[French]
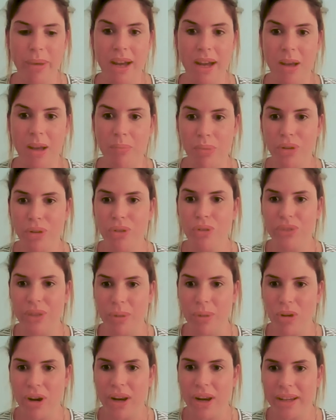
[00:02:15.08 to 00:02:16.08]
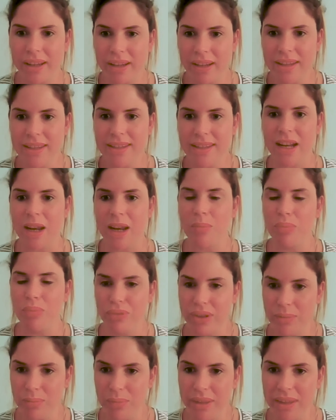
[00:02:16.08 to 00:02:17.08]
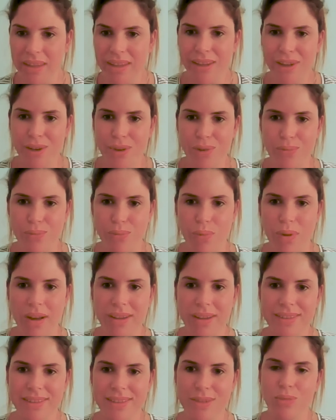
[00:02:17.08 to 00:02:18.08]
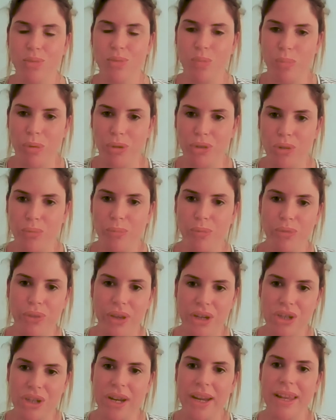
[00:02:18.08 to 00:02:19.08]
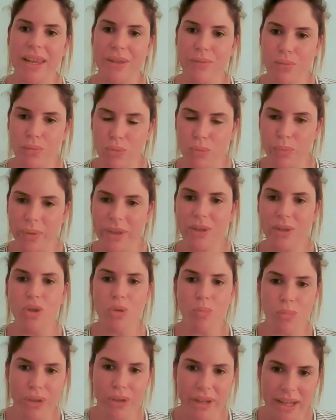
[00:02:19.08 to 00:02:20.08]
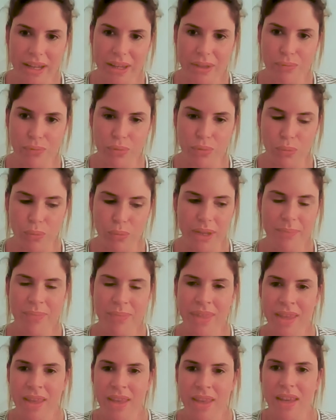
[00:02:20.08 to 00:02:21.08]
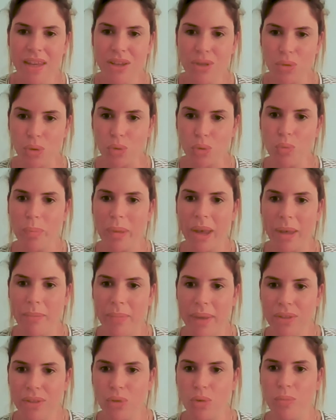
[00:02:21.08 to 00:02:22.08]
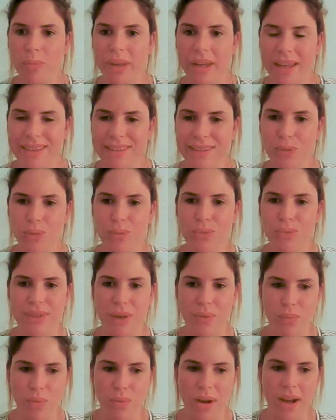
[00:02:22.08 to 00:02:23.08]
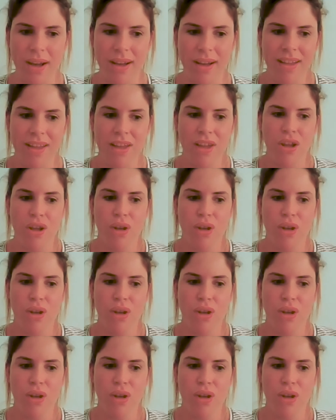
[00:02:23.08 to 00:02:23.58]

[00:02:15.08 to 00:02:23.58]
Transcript: par rapport notamment à la crise, à la pandémie, voir si le comportement d'achat a évolué, comment il a évolué, et surtout permettre au magasin de savoir